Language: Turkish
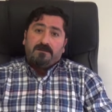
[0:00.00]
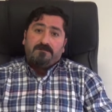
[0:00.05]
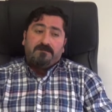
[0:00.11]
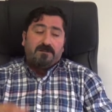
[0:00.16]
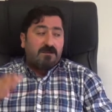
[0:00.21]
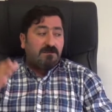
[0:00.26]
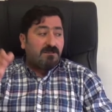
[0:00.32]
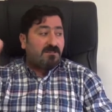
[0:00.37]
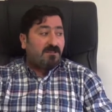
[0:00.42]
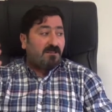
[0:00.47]

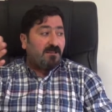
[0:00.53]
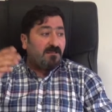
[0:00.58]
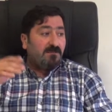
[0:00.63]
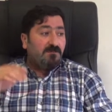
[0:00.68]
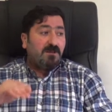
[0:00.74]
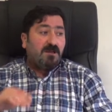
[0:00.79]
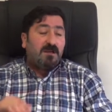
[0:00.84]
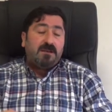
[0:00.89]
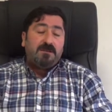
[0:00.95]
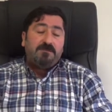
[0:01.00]

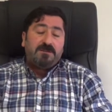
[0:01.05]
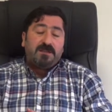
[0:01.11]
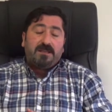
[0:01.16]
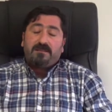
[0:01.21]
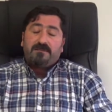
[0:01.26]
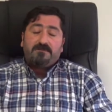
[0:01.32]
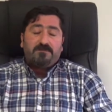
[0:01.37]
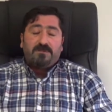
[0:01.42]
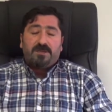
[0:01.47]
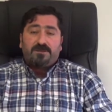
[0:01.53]
Varsayalım galip
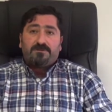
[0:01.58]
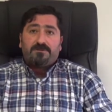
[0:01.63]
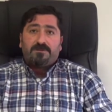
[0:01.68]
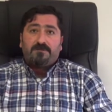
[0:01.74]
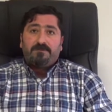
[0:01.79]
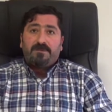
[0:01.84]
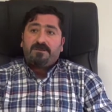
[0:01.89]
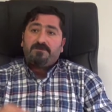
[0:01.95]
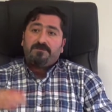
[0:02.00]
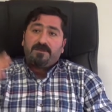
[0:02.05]
geldim ben
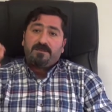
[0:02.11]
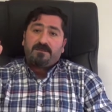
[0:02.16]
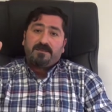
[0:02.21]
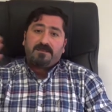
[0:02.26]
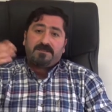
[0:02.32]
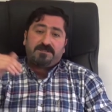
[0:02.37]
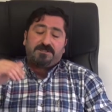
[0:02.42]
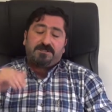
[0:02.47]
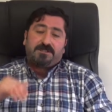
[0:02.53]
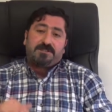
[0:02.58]
orada. Ben oradan
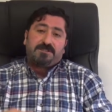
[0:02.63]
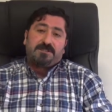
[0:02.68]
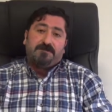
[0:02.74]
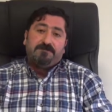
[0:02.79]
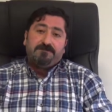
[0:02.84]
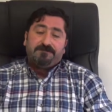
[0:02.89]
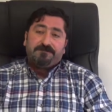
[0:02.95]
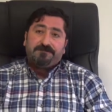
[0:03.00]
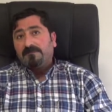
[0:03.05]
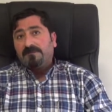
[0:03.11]
nasıl çıkacağım?
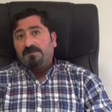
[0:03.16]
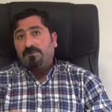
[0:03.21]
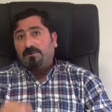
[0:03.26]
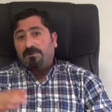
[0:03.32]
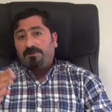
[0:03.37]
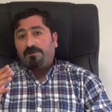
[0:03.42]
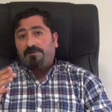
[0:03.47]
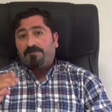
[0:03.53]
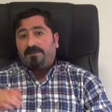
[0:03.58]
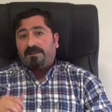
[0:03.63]

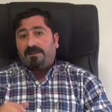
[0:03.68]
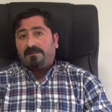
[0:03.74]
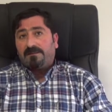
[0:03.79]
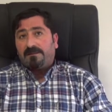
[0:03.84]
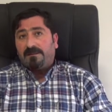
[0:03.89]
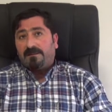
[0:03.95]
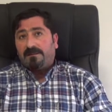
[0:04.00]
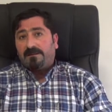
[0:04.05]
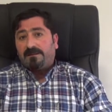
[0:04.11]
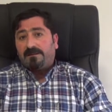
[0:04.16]
Soruyorum
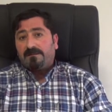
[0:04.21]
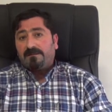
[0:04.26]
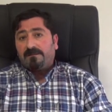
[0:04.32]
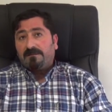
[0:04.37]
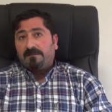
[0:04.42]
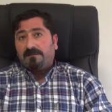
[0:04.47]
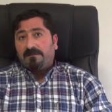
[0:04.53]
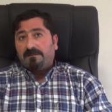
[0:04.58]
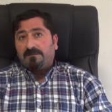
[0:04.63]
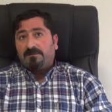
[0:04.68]
kendilerine.
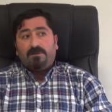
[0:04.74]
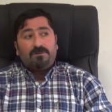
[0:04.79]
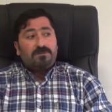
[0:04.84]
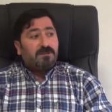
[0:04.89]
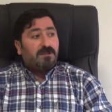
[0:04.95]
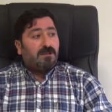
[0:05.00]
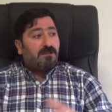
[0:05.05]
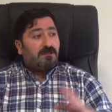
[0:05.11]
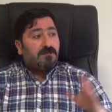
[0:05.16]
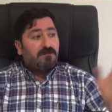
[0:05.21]
Dört
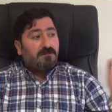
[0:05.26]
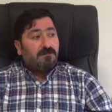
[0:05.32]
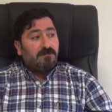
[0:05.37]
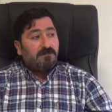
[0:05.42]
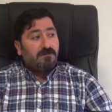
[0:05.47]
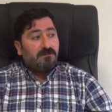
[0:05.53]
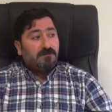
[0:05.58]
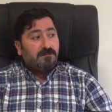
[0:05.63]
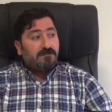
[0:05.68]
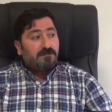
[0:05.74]
tane
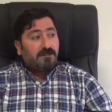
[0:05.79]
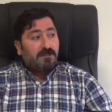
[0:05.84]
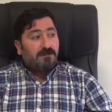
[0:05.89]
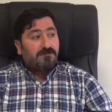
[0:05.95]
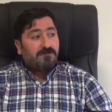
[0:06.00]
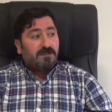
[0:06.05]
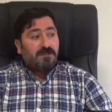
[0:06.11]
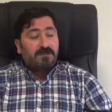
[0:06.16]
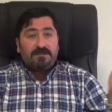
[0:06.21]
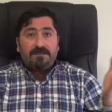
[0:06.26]
e,
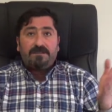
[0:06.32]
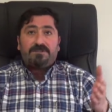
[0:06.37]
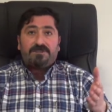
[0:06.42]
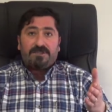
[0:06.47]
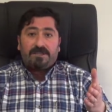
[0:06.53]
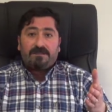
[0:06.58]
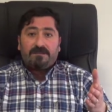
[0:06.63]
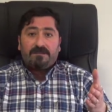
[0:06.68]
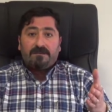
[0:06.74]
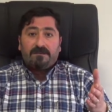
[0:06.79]
taraftar
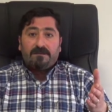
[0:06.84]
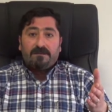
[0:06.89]
girecek.